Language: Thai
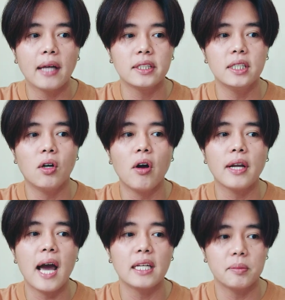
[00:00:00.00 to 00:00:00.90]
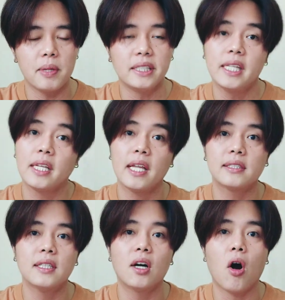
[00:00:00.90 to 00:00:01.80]
งๆซึ่งค่อนข้างที่เป็นซิกเน
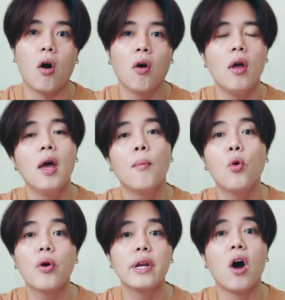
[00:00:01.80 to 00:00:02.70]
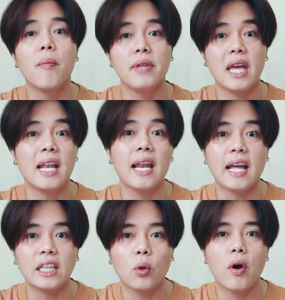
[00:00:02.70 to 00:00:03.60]
เจอร์ของบูลการีออมเนียหลา
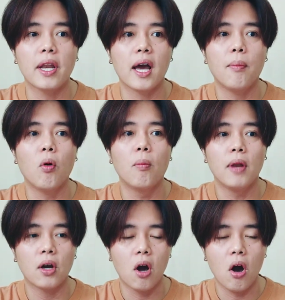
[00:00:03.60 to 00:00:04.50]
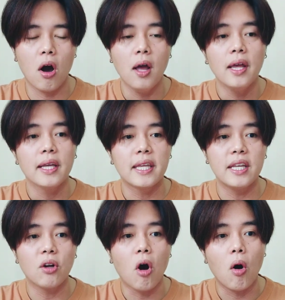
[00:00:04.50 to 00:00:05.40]
ยๆตัวนะครับผมแล้วก็กลิ่น
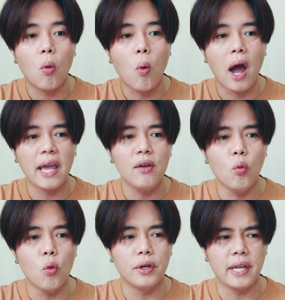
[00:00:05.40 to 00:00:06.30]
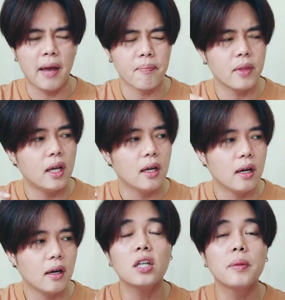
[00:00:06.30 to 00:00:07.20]
ของไวท์บูดเนี่ย
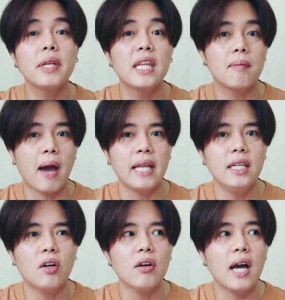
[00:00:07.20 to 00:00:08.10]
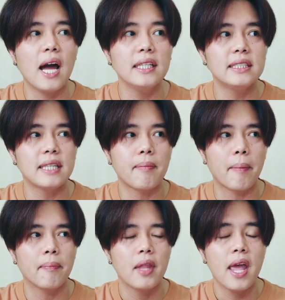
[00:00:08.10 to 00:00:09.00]
เขาจะเป็นกลิ่นไม้ที่ค่อนข้างที่จะแบบ
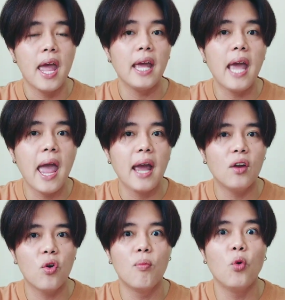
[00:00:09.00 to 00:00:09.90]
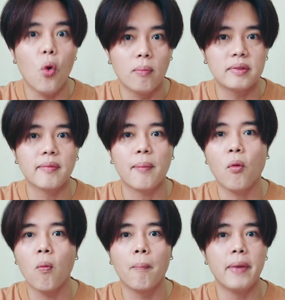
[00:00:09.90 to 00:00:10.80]
แห้งๆหลวมๆสำหรับ
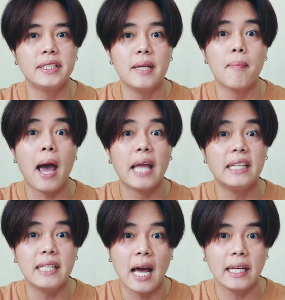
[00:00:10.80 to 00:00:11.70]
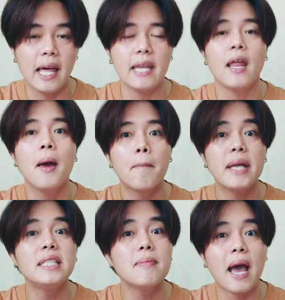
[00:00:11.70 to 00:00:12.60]
ผมไม่ใช่ไม้ที่หนักแน่นไม่
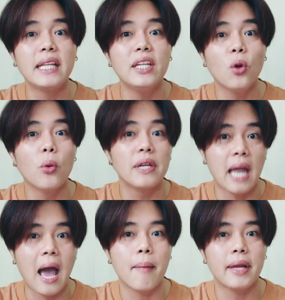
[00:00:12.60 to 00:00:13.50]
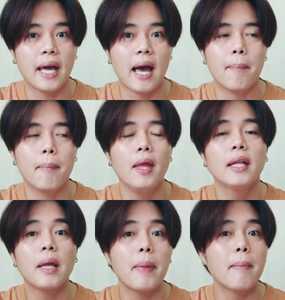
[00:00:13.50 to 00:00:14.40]
ใช่ไม้ที่โดนน้ำนะครับ
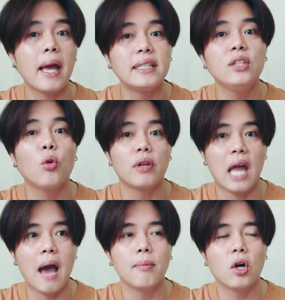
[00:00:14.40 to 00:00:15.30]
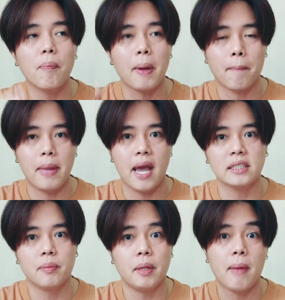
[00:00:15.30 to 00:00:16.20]
ถ้าเป็นไม้ที่โดนน้ำแล้วก็เปียกๆอา
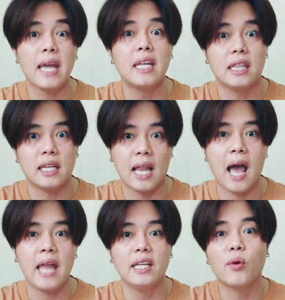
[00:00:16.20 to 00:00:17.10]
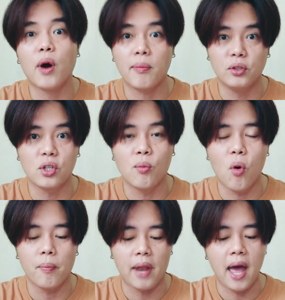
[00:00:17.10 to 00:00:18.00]
จจะเป็นไม้กฤษณานี่คือความรู้สึกของผ
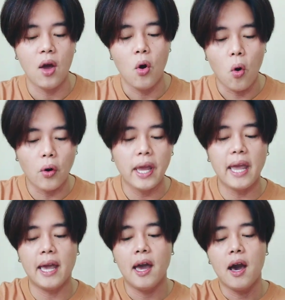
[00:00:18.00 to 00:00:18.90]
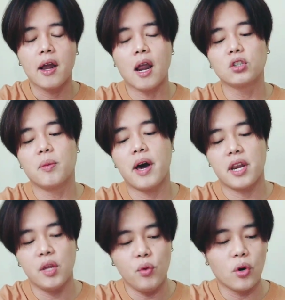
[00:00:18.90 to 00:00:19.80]
มนะโอเคเราจะมา
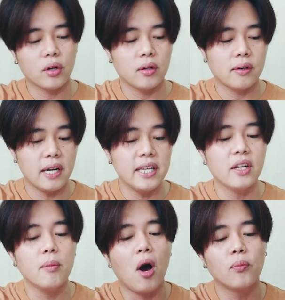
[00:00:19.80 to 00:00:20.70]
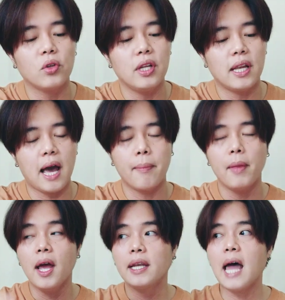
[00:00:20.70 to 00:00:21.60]
รีวิวกลิ่นของน้ำหอมตัวนี้นะครับ
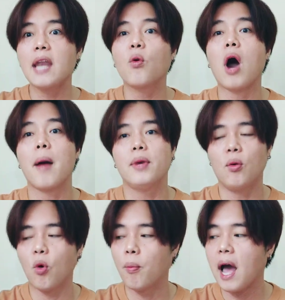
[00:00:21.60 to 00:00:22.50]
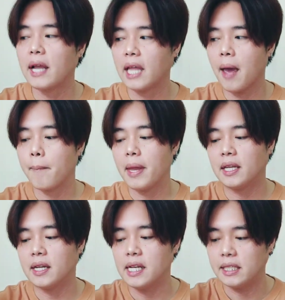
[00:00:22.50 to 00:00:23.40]
ด้านขวามือผมข้างเนี่ยเป็น
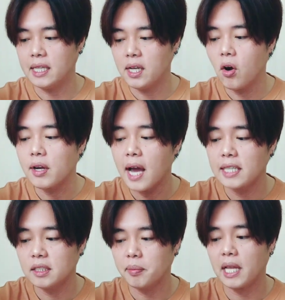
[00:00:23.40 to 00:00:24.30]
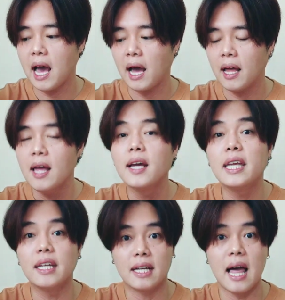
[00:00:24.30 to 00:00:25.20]
กลิ่นที่ค่อนข้างที่จะเป็นทางก
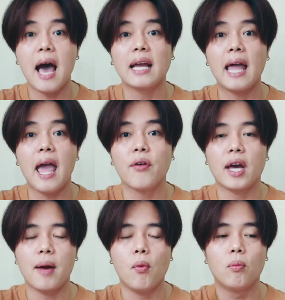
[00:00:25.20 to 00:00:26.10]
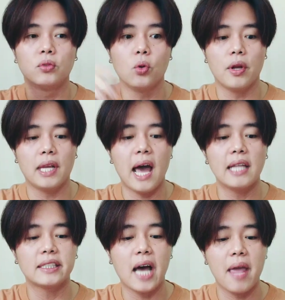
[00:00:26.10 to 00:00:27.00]
ลิ่นกลางแล้วนะครับผมส่วนด้าน
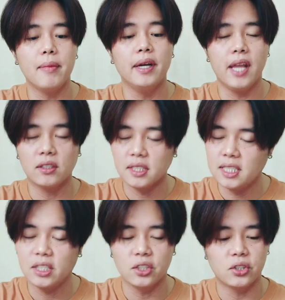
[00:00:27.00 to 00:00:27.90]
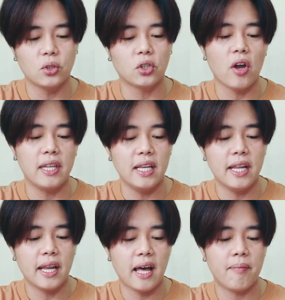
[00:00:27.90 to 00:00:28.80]
ซ้ายมือเดี๋ยวจะฉีดสดๆตอนนี้เลย
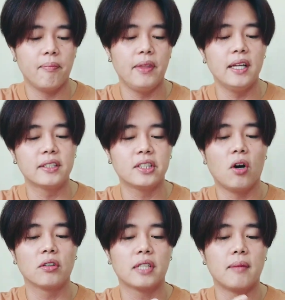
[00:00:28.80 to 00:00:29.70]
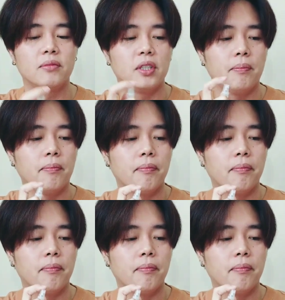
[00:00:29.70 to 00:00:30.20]
นะครับ1 2 3ชึบ